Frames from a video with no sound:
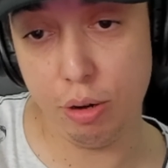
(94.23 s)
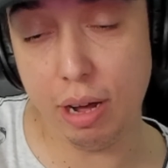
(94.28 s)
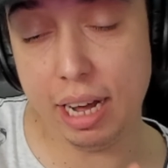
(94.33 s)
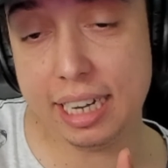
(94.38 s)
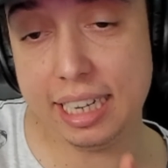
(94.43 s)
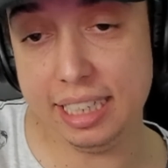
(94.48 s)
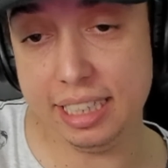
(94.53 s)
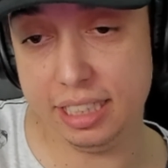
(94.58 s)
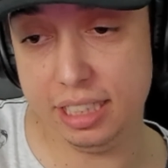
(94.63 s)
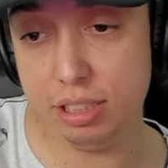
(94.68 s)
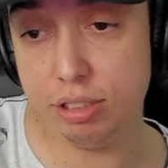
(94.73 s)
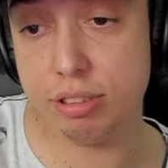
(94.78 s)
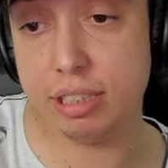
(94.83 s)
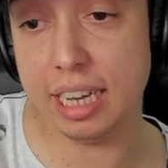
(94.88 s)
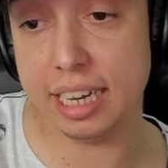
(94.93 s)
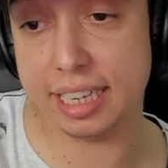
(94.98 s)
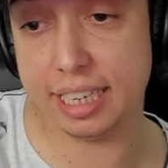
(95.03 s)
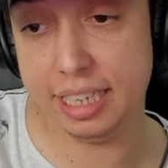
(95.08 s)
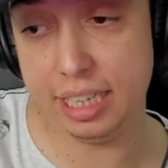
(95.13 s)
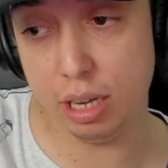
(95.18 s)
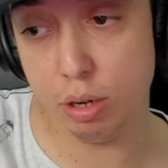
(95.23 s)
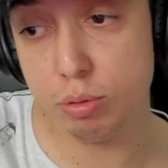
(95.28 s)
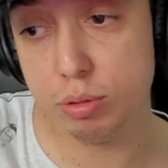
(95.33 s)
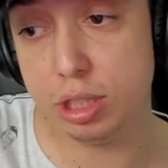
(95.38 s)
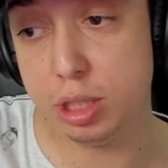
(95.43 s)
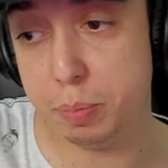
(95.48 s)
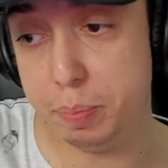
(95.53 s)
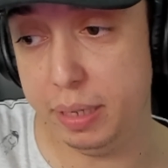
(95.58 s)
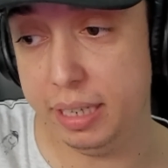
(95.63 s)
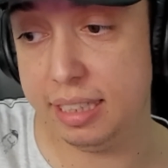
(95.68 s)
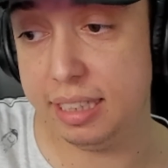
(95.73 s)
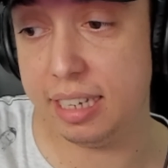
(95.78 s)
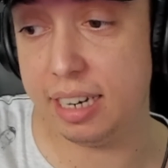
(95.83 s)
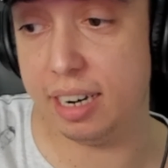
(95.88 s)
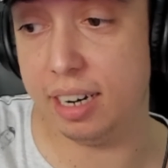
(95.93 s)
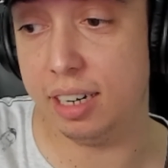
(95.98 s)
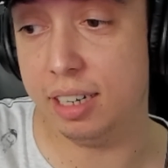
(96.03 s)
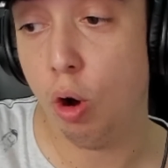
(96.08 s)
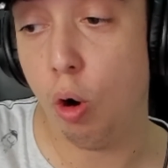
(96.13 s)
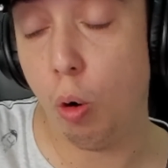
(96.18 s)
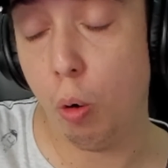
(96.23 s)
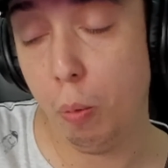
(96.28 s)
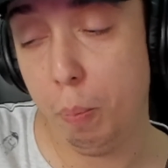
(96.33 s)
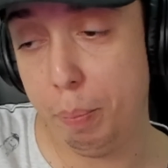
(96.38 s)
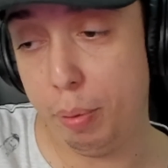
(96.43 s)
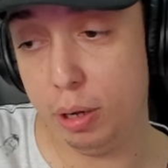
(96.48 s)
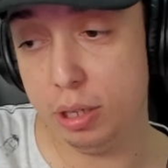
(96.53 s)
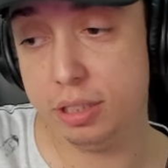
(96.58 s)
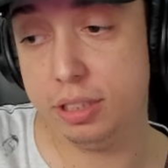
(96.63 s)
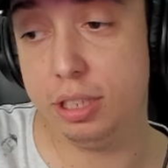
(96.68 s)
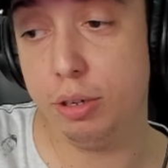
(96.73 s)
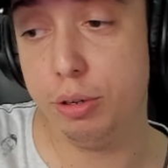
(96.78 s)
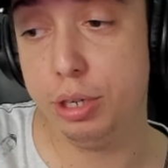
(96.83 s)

acredito que aqui é um despertar, ou pode ser o